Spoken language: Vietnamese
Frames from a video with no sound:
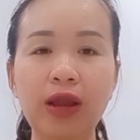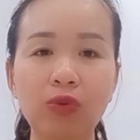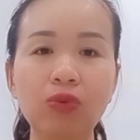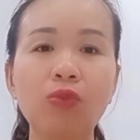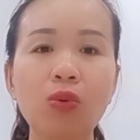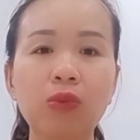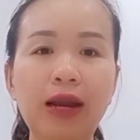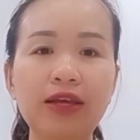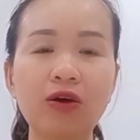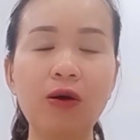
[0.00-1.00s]
đau bụng
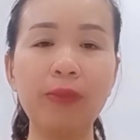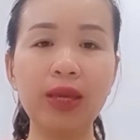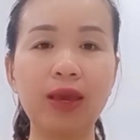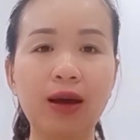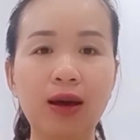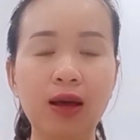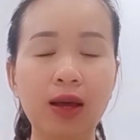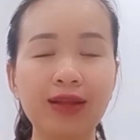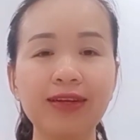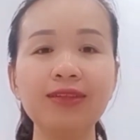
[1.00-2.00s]
là do mình à,
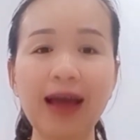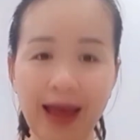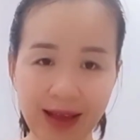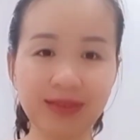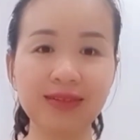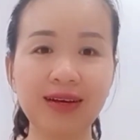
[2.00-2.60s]
đến tháng